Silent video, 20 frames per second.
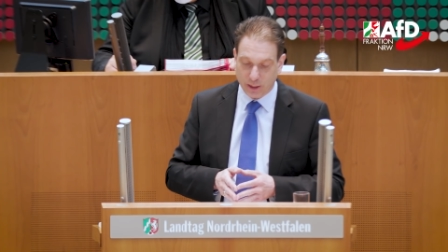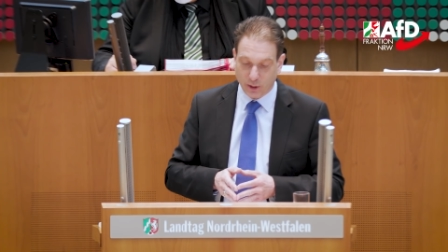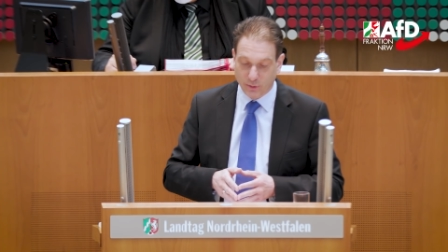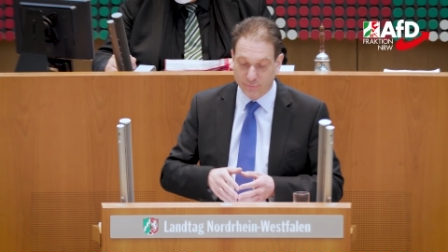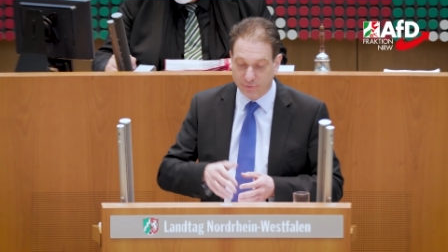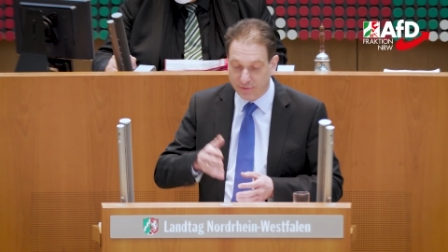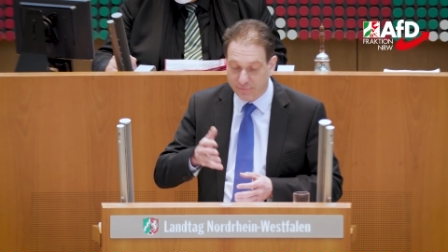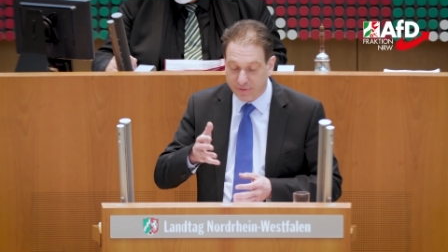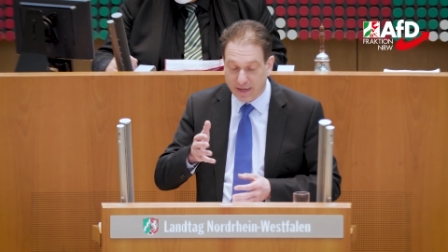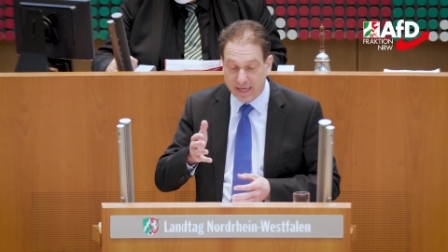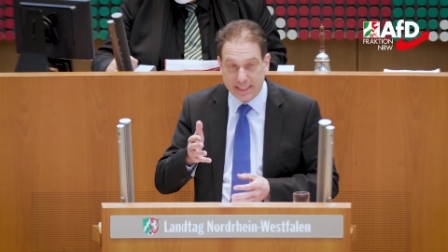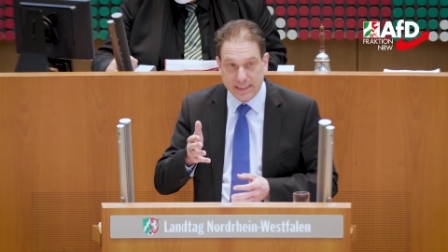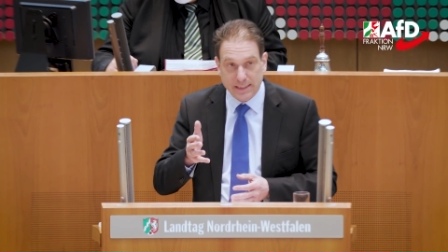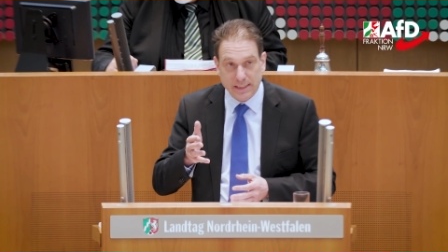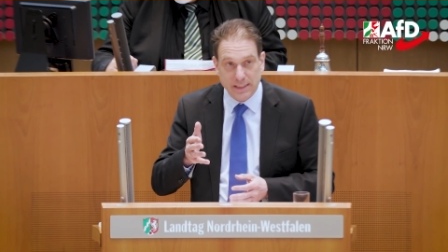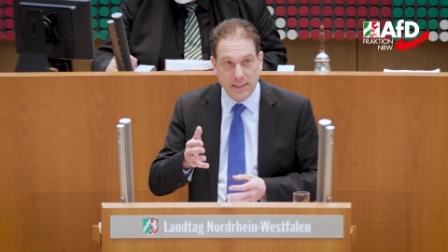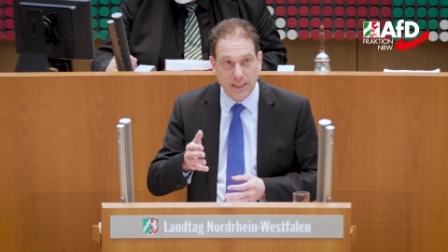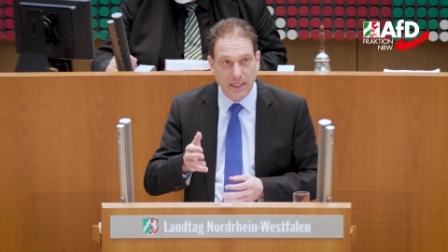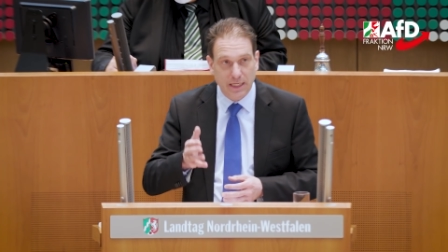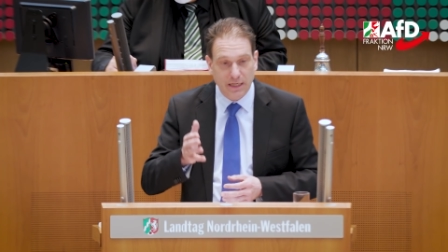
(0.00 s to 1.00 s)
Und wer
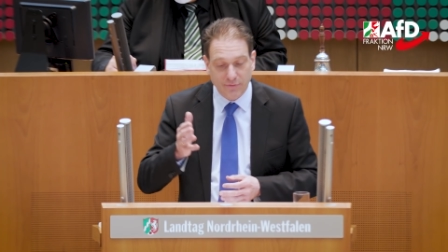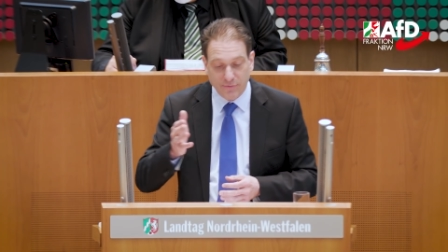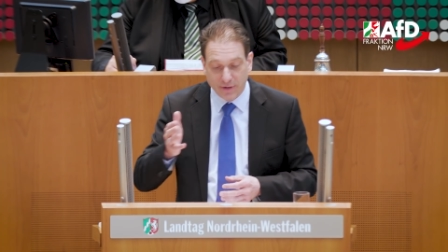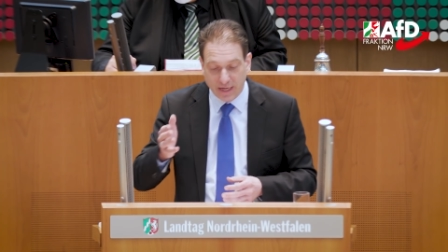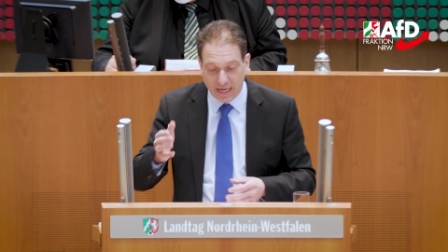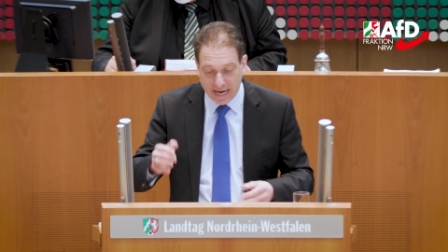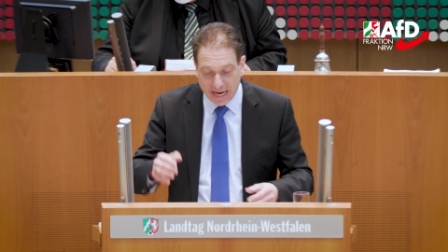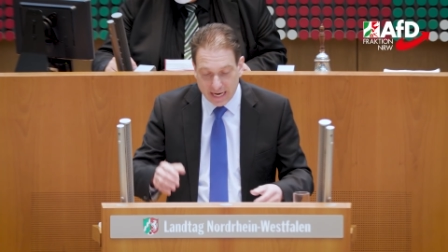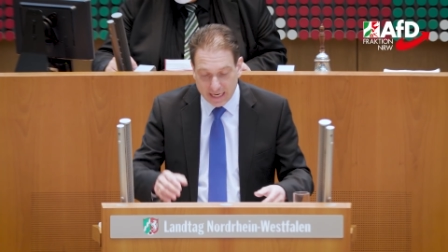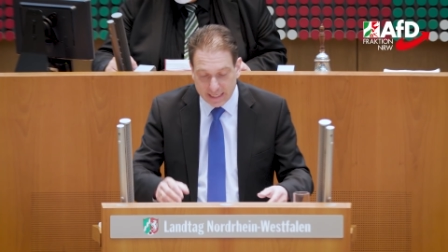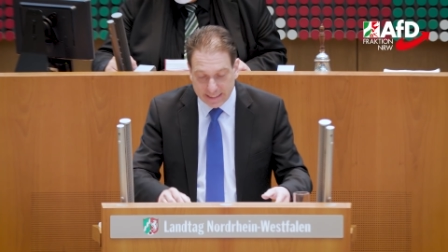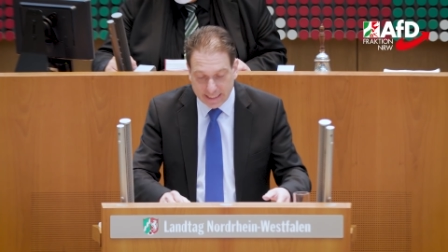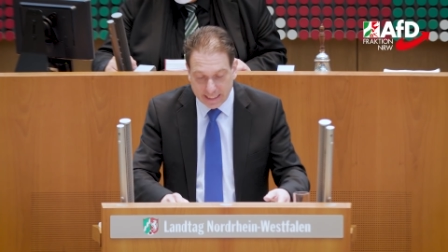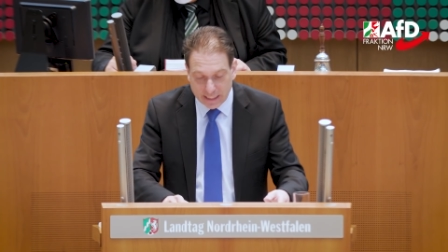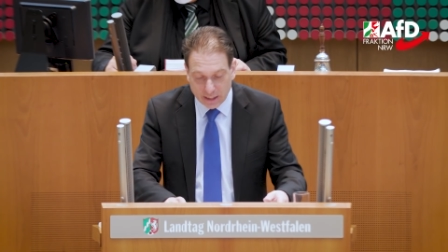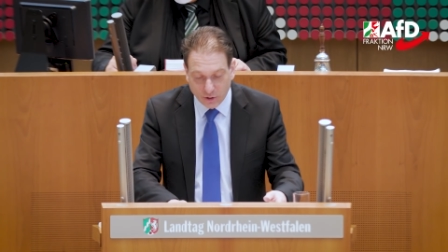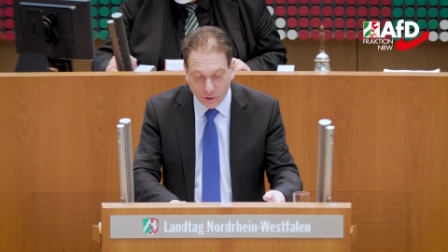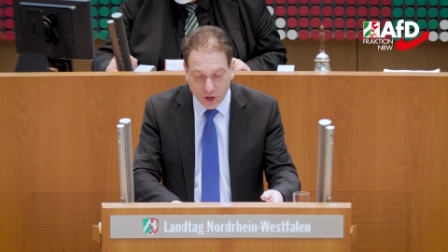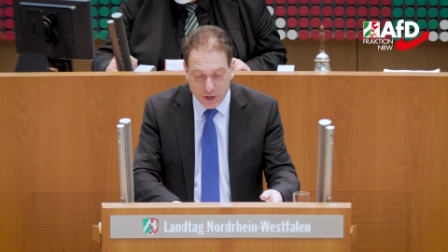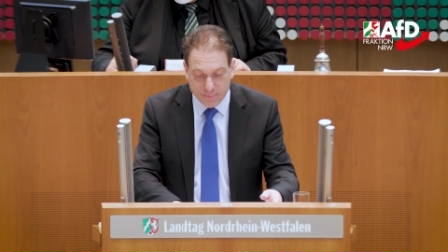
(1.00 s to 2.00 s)
weiß, wie lange der
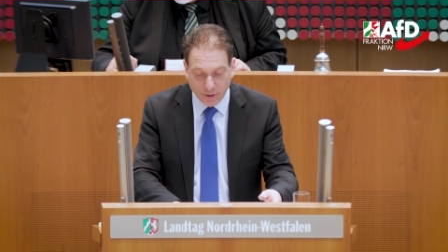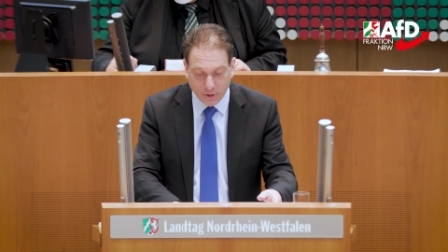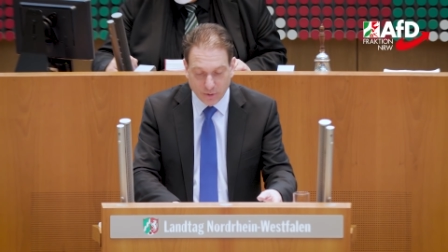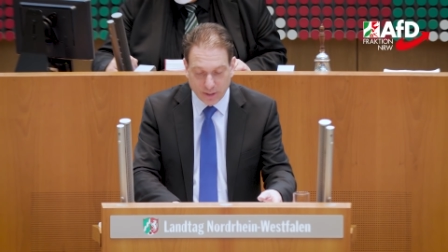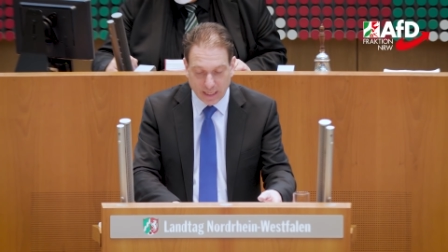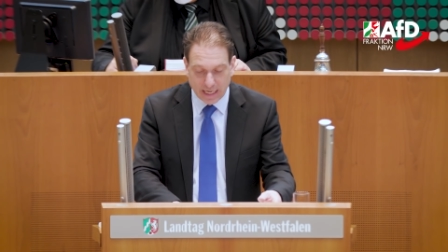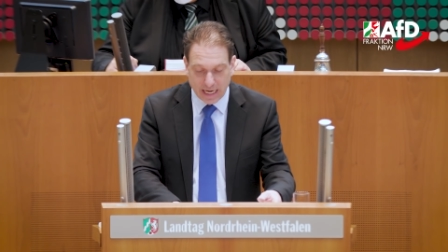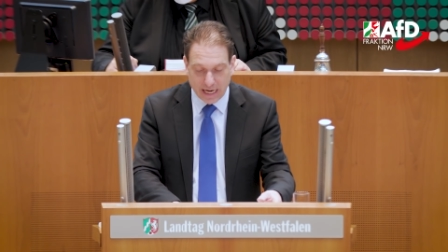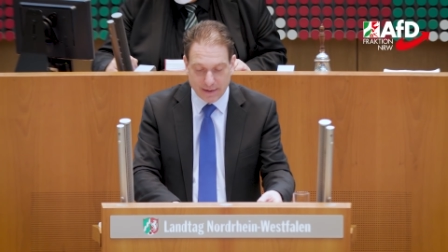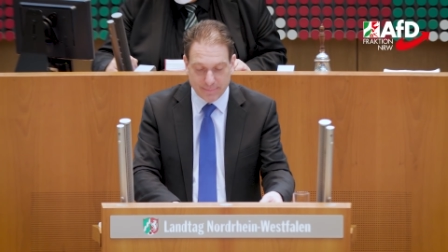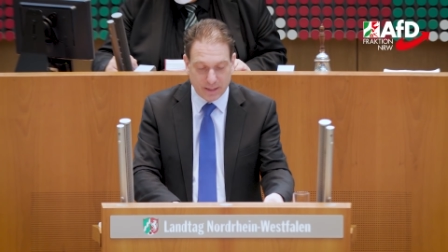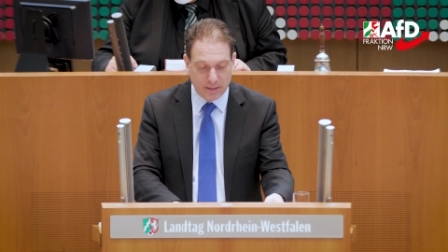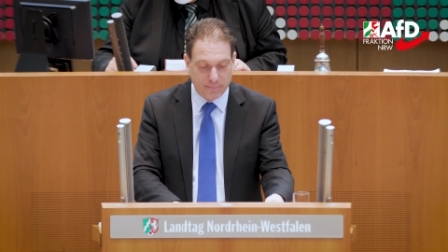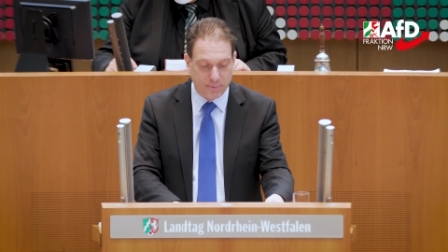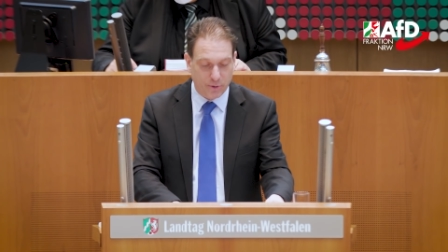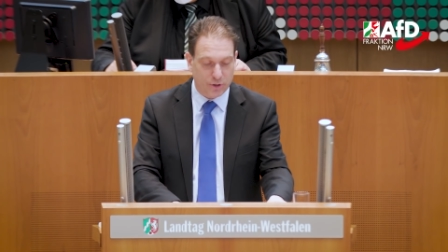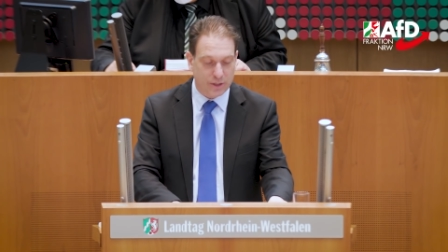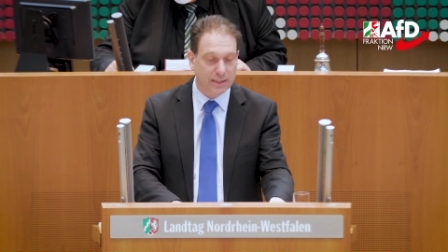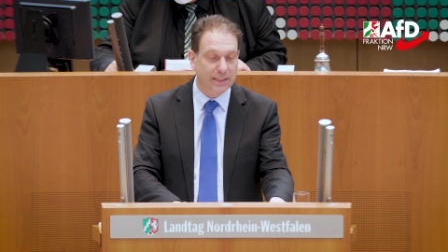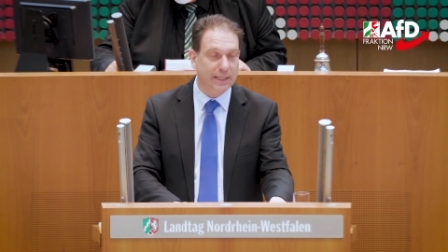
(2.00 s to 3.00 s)
Neubau der Rahmen der
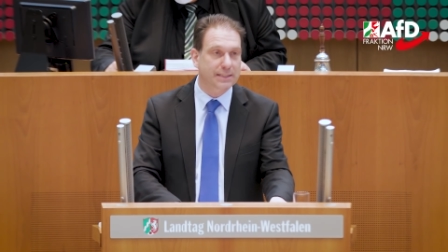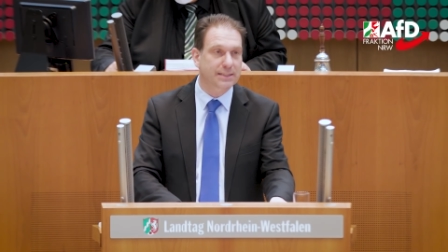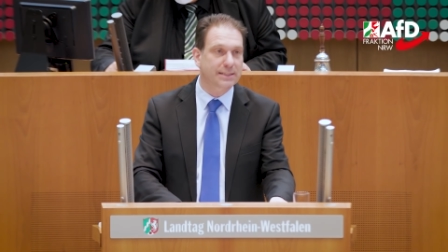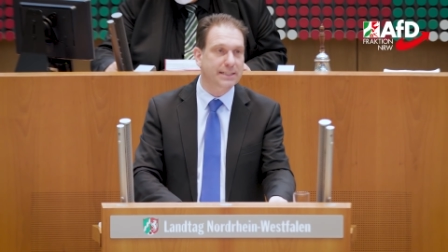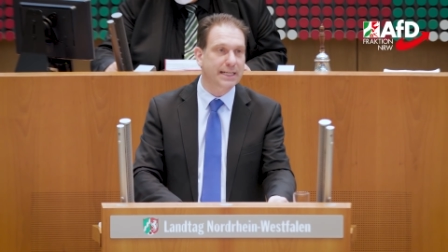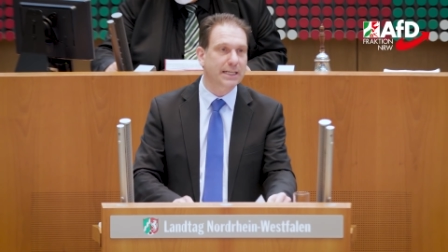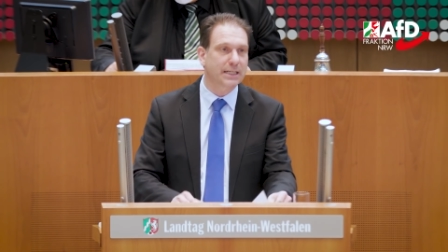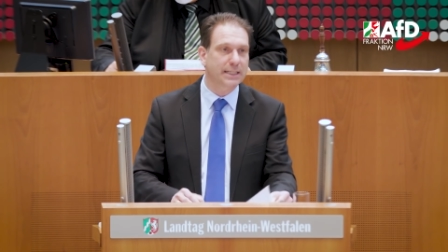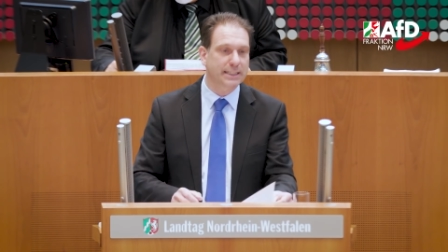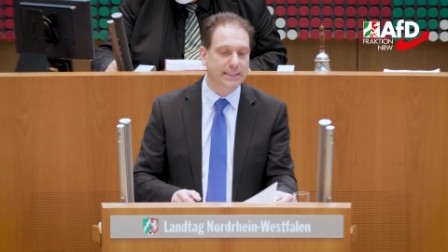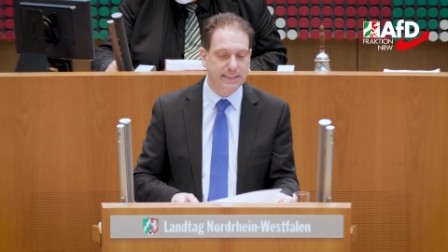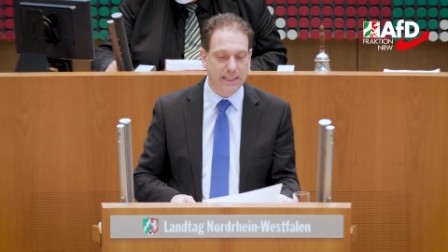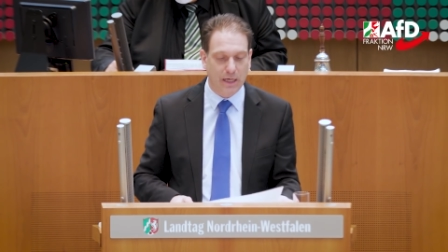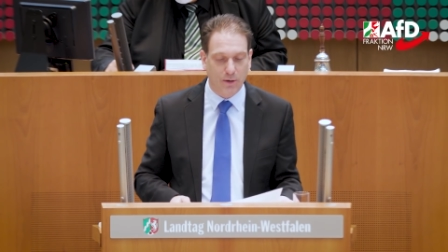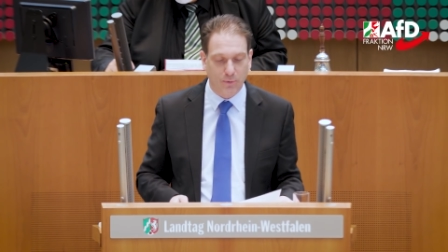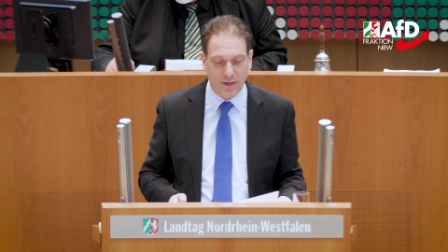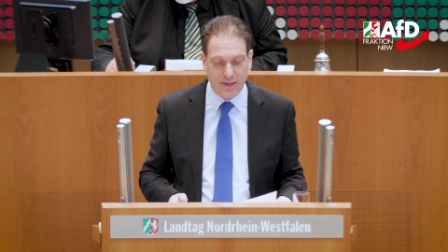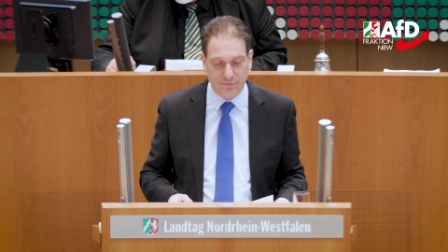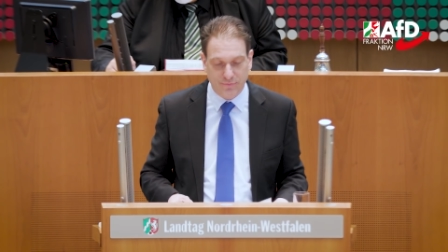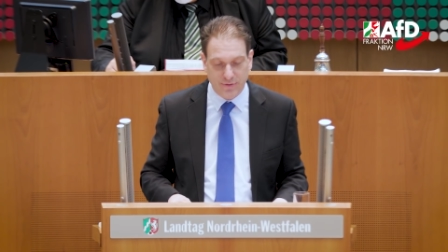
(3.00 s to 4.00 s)
Brücke tatsächlich
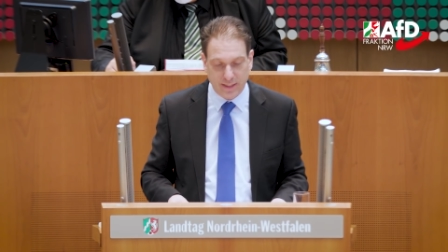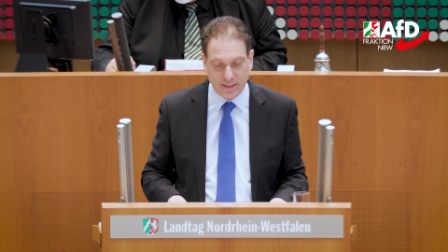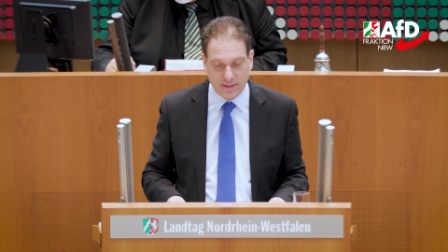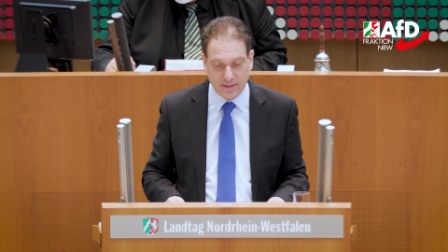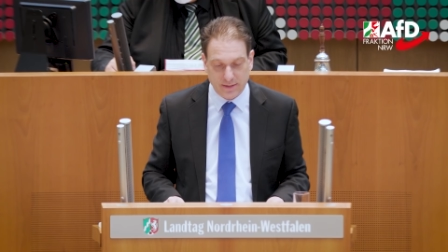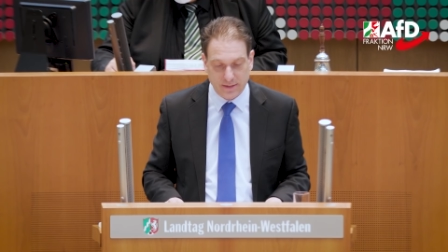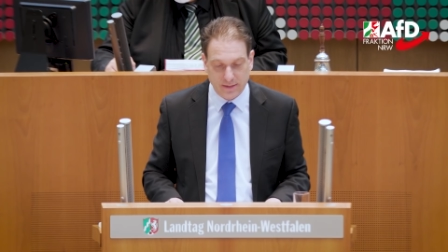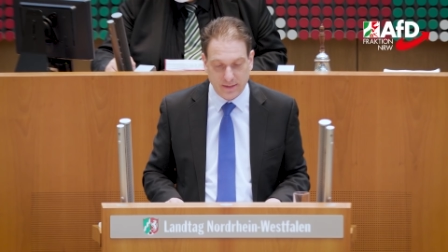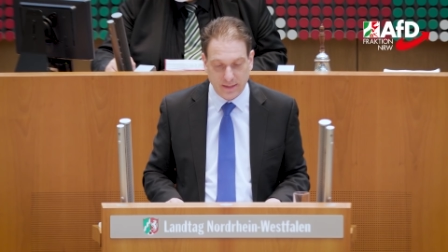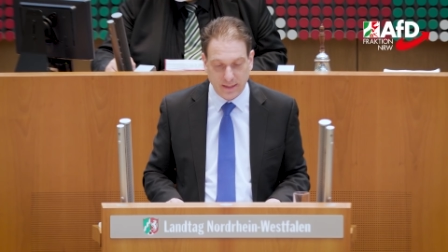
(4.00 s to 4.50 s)
dauern wird